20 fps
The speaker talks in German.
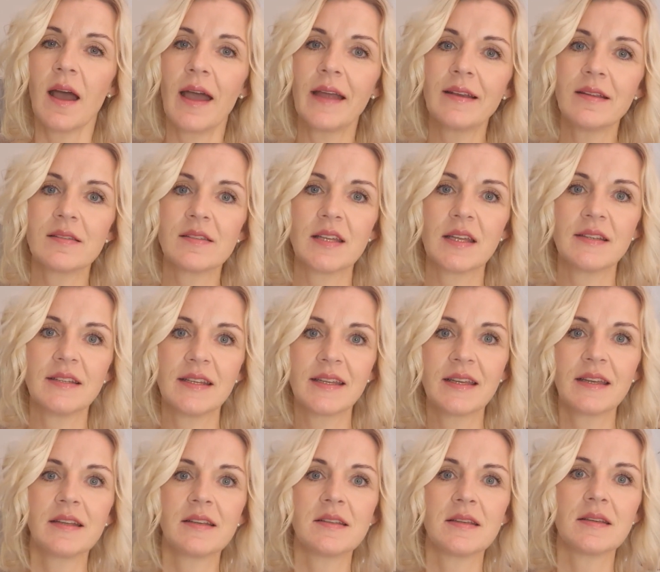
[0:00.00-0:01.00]
eines der
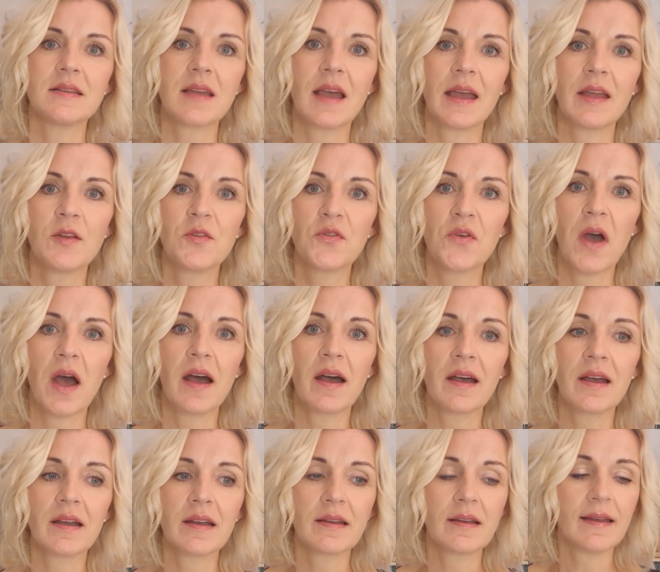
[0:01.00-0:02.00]
Dinge, die ich
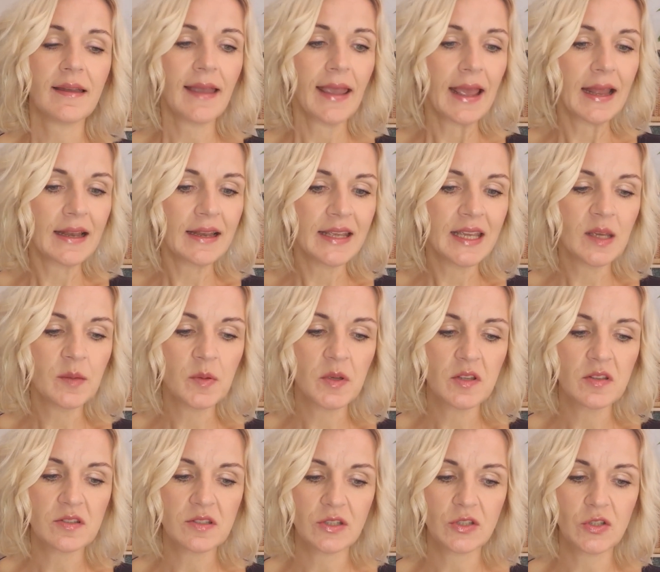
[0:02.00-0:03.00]
einfach erlebe,
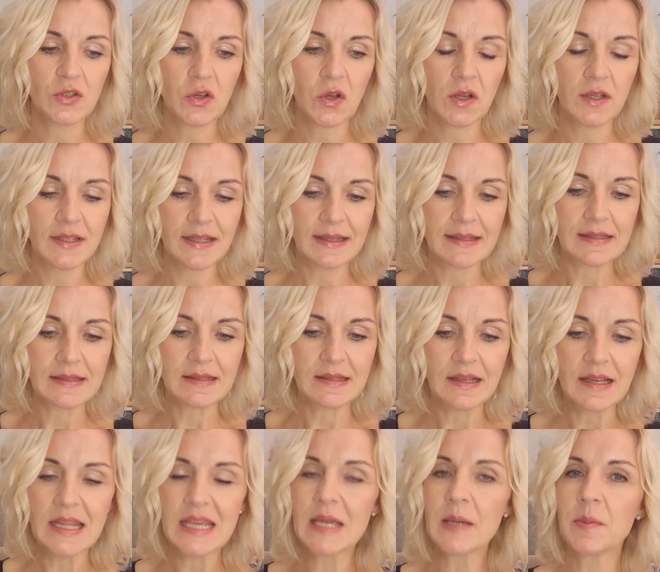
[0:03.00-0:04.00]
ist, dass Gott es
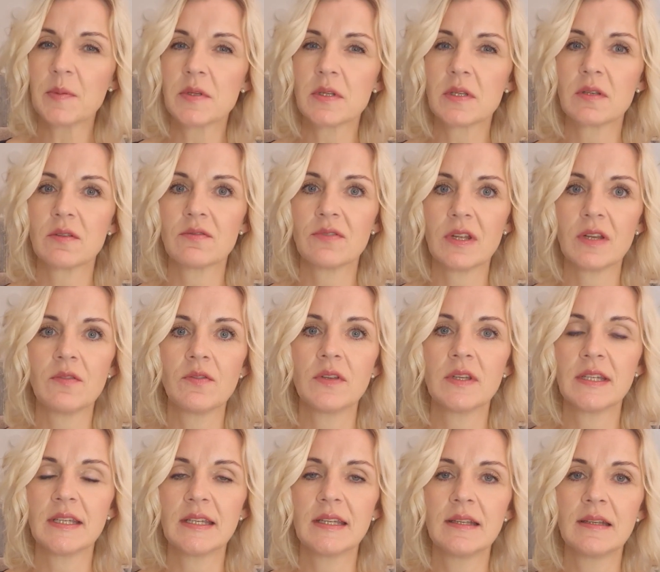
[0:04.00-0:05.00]
liebt, wenn
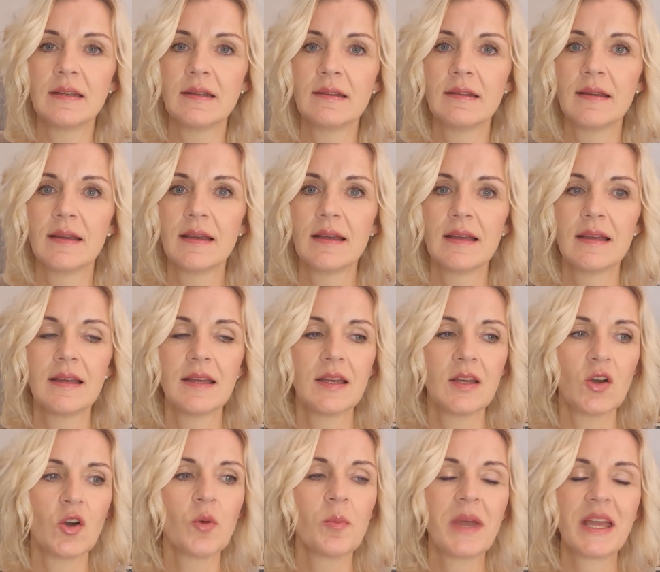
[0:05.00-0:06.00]
wir ihn
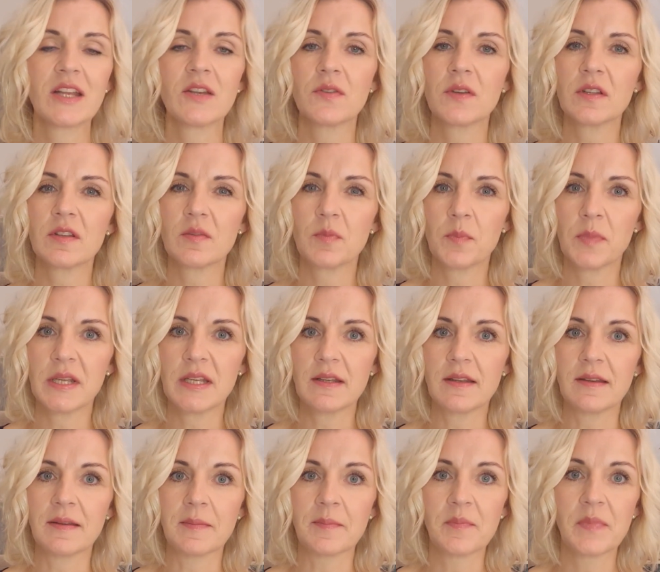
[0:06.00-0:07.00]
um etwas
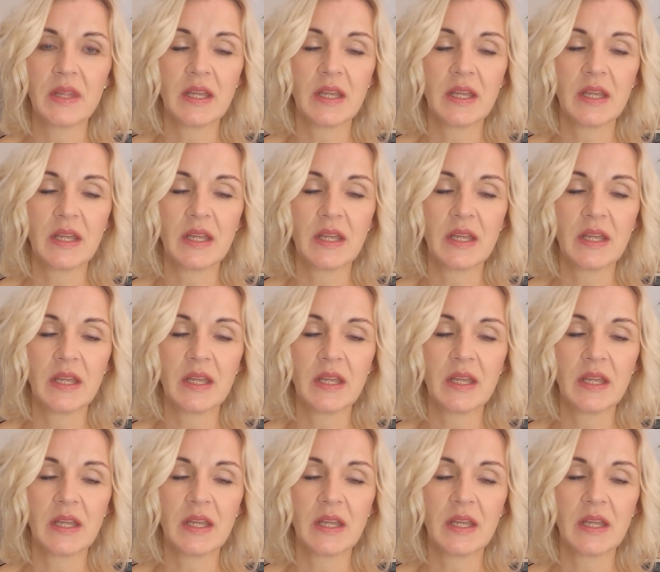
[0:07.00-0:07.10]
bitten.